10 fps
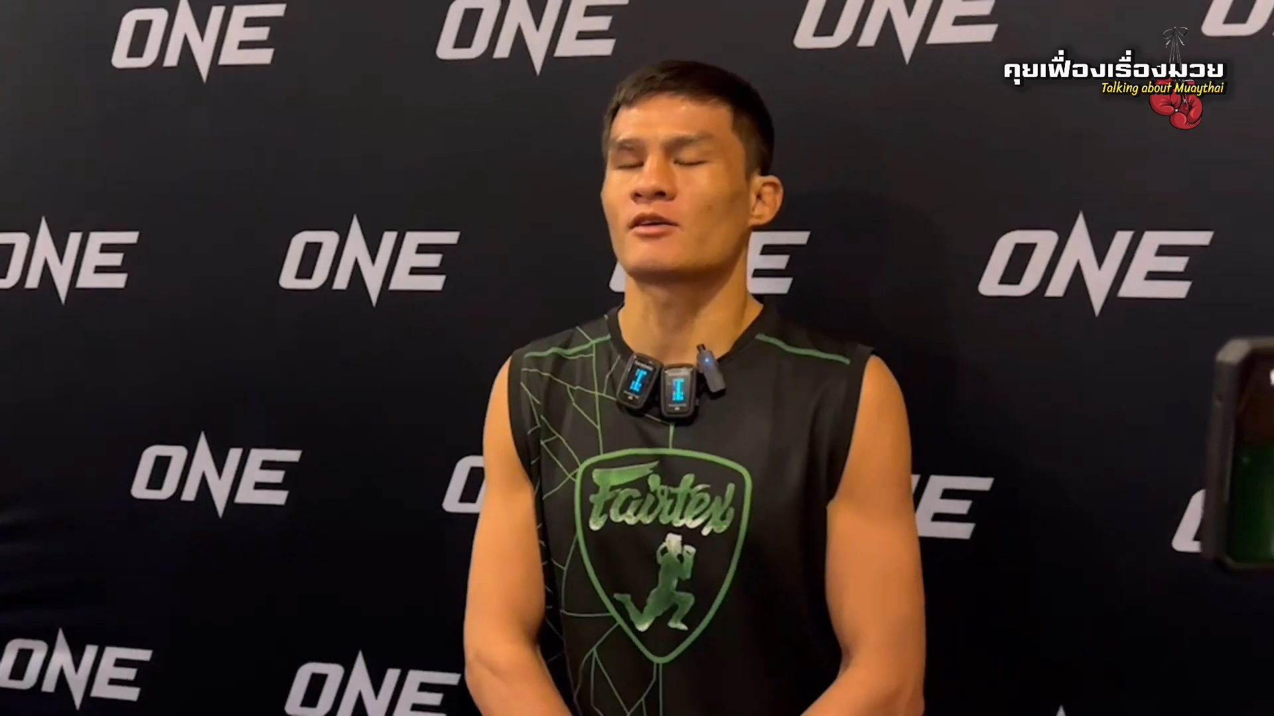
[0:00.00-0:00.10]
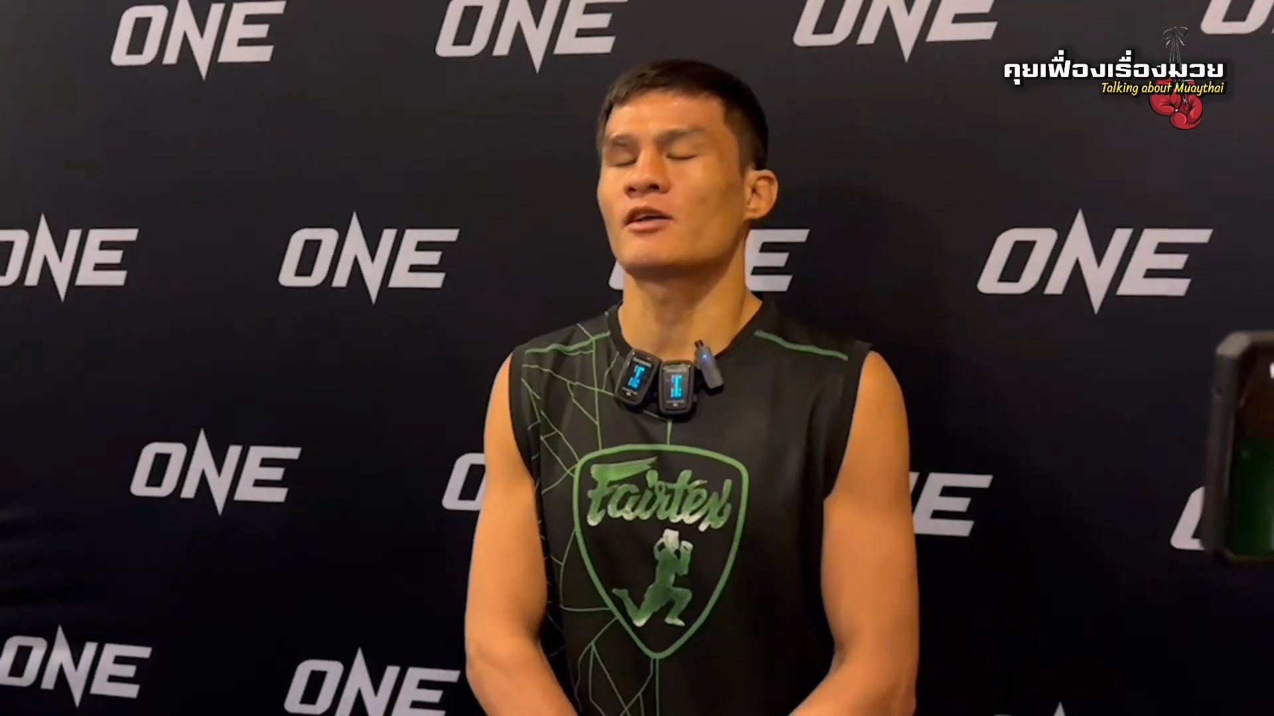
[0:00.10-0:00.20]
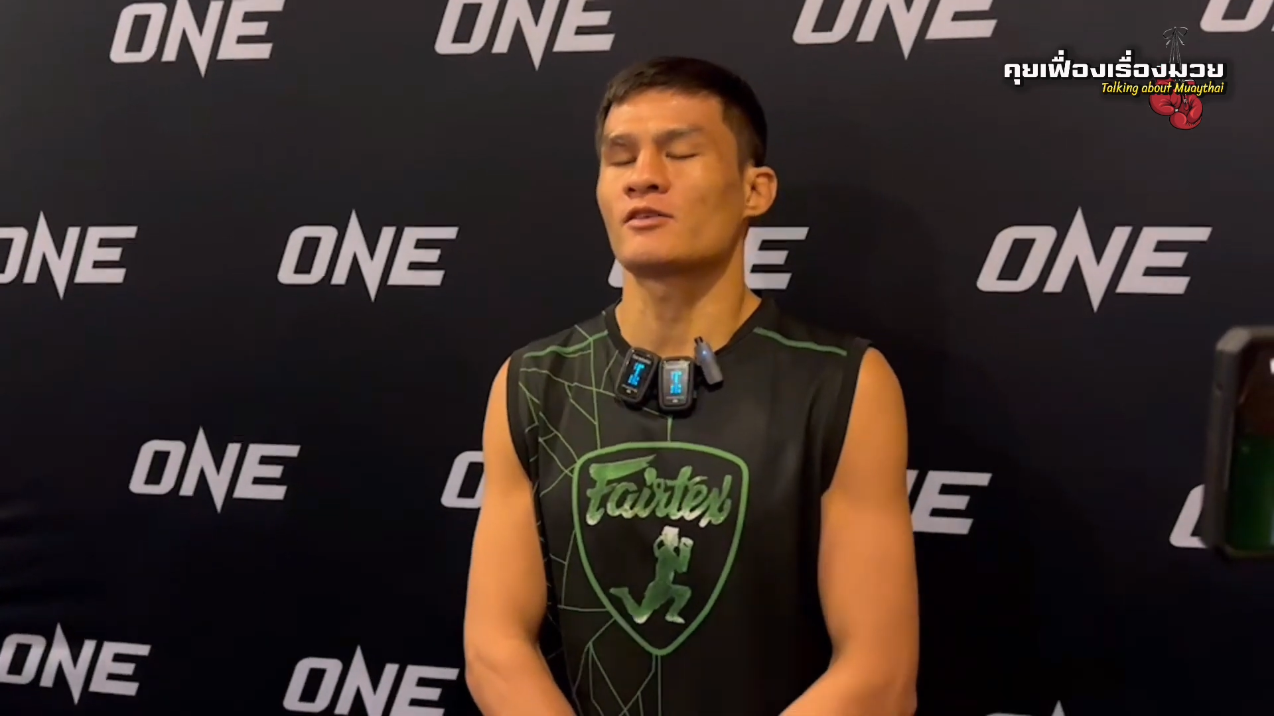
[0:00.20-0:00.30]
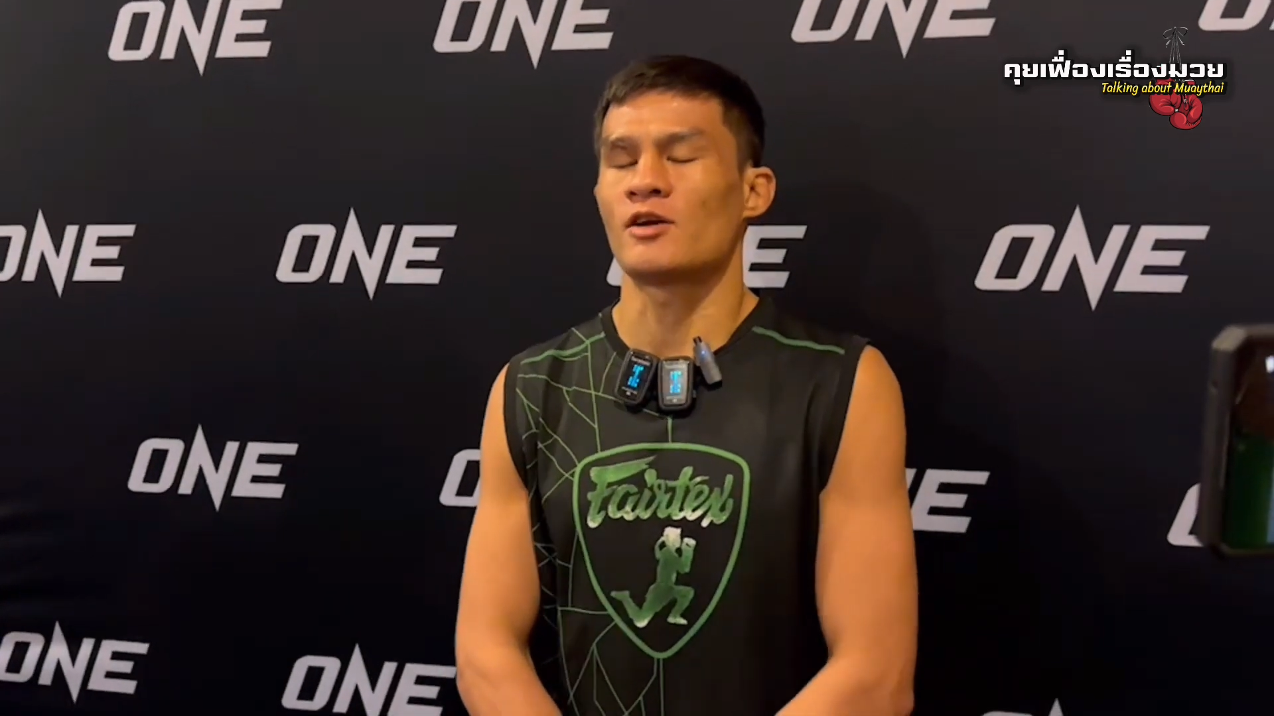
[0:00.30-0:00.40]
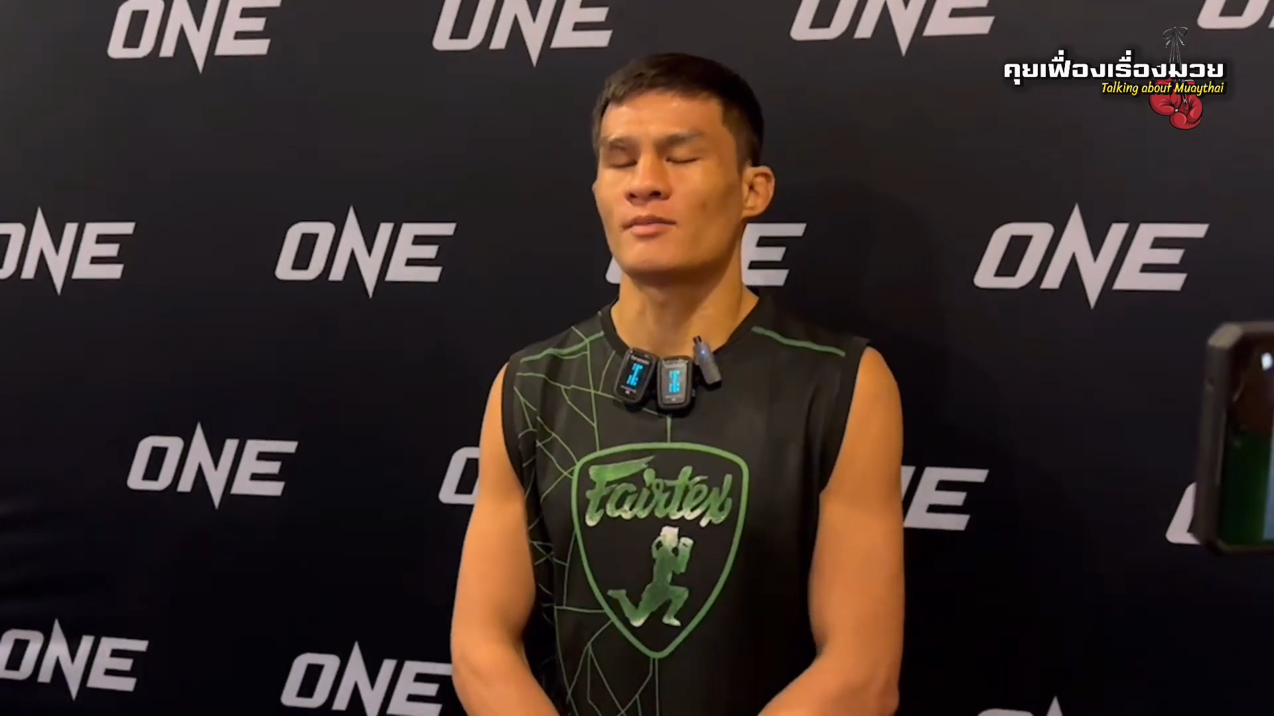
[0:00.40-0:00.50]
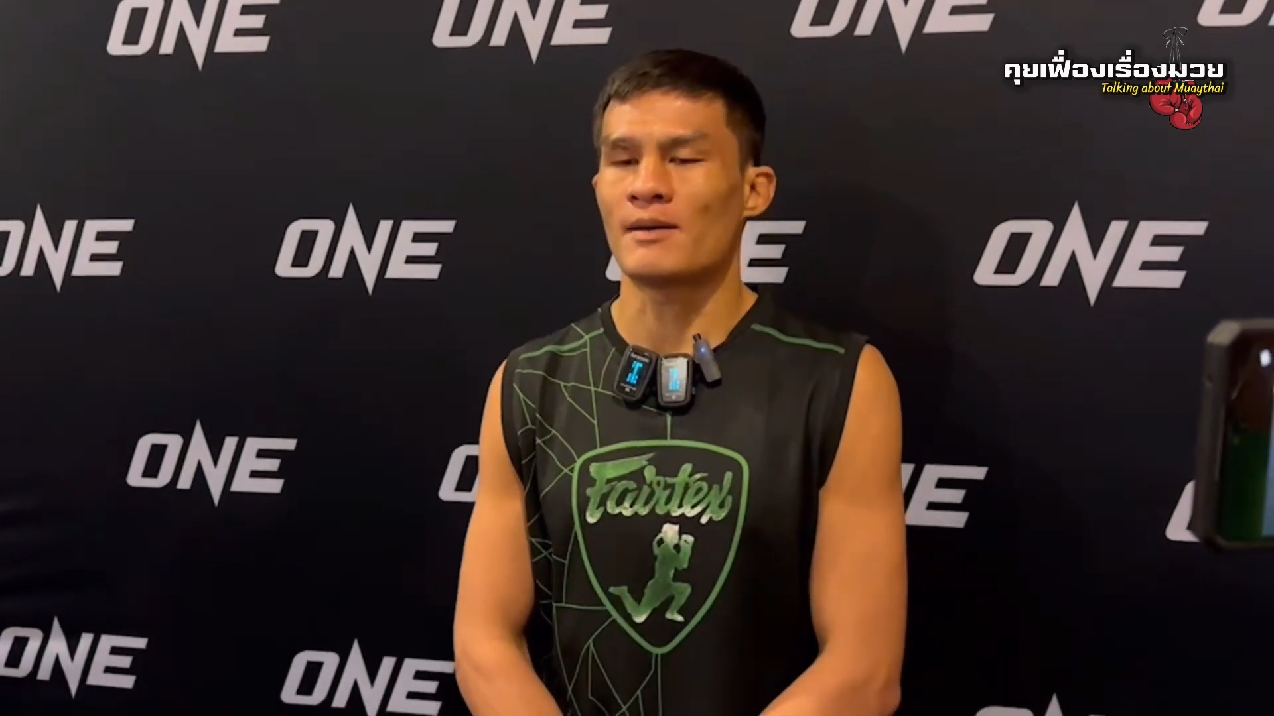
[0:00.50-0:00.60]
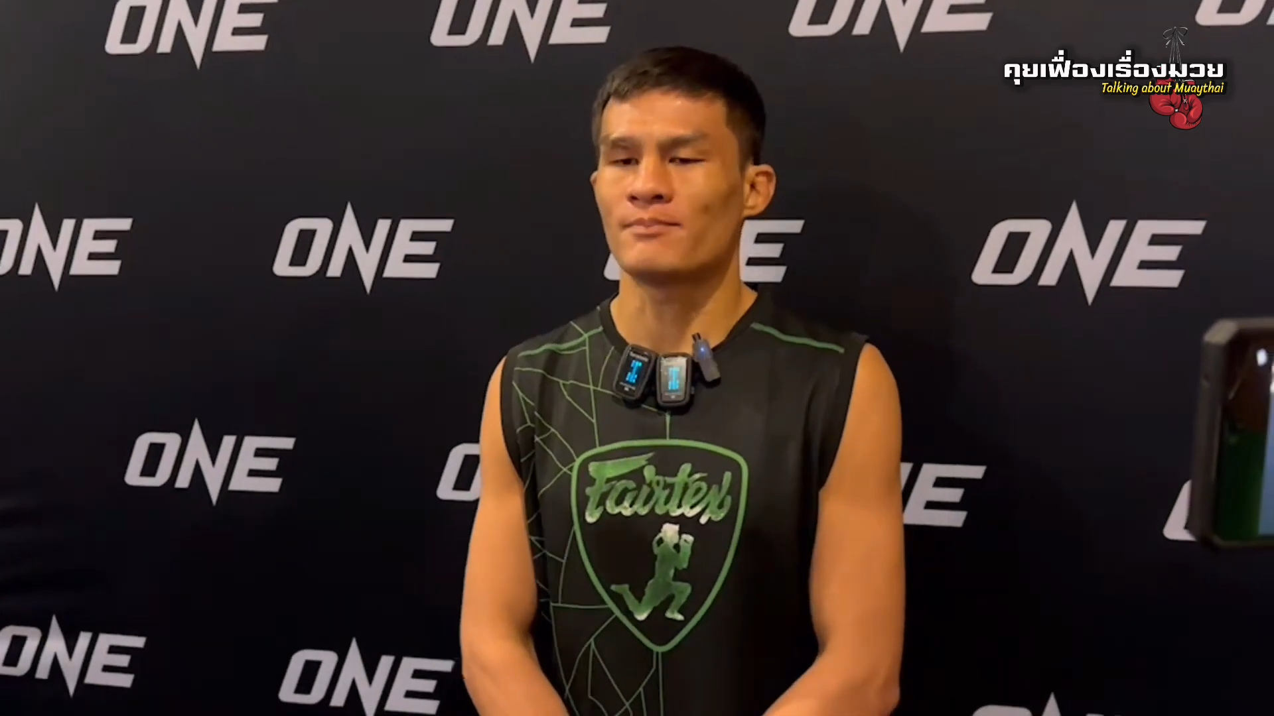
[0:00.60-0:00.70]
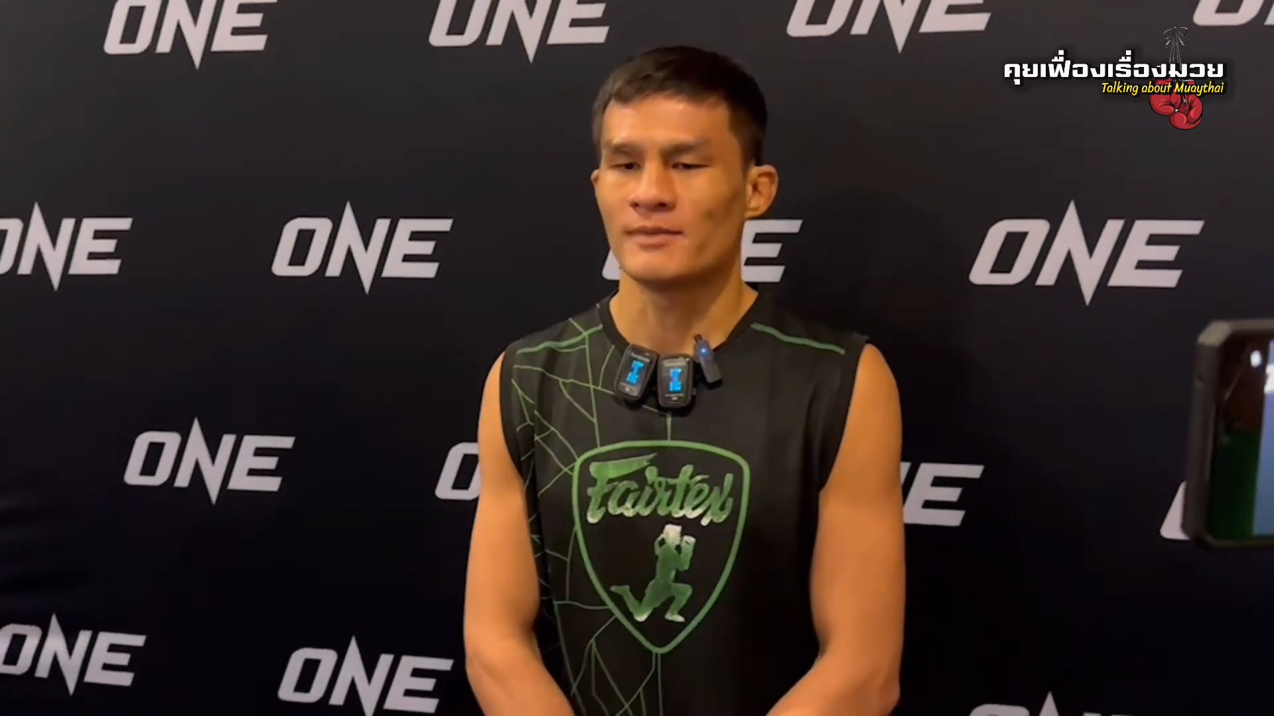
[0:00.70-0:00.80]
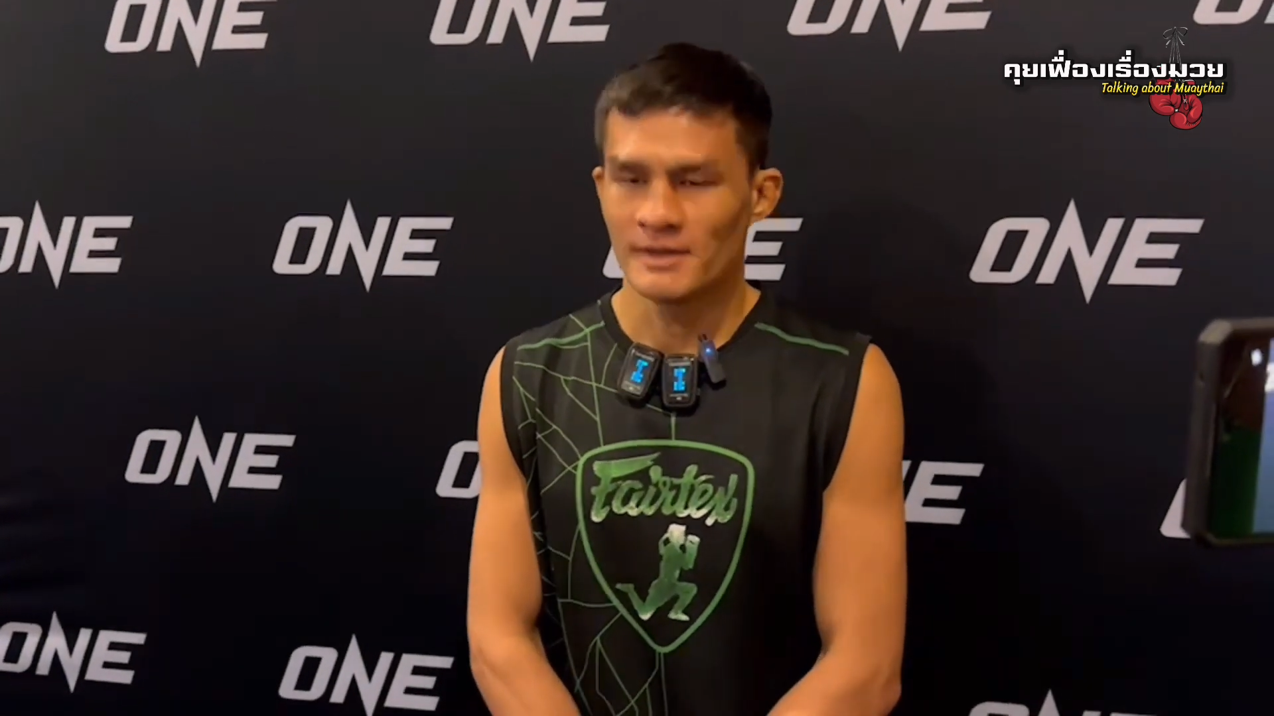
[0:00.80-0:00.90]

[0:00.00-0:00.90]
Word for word: ก็ต้องยอมรับ